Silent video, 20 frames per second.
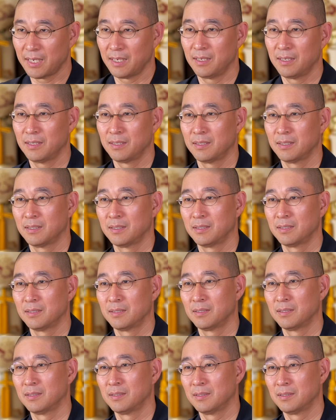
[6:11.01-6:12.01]
い
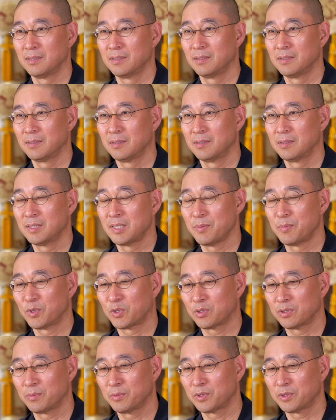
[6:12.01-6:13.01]
で
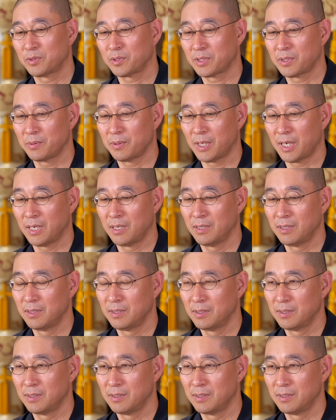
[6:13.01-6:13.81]
も子供の時は